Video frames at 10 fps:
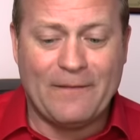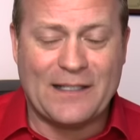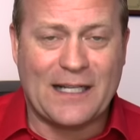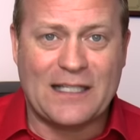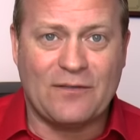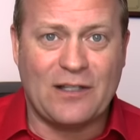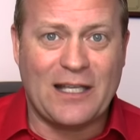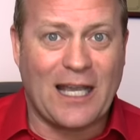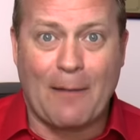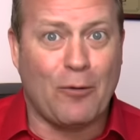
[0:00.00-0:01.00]
des activités
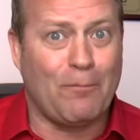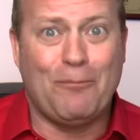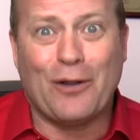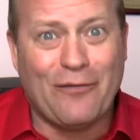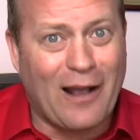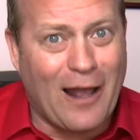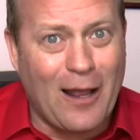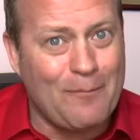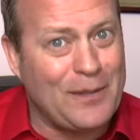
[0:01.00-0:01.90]
qui rapportent pas de valeur,